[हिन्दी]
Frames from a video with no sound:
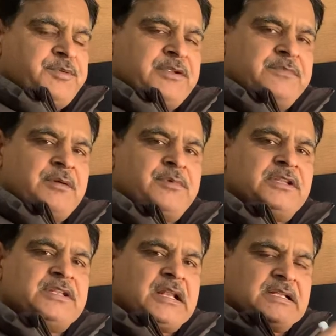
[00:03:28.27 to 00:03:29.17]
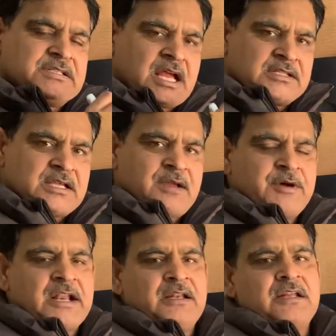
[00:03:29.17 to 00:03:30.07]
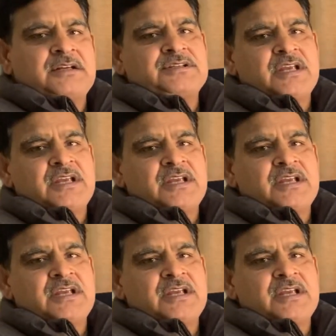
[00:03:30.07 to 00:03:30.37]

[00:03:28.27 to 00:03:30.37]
प्रीमियम नहीं देना चाहते हमारे लिंक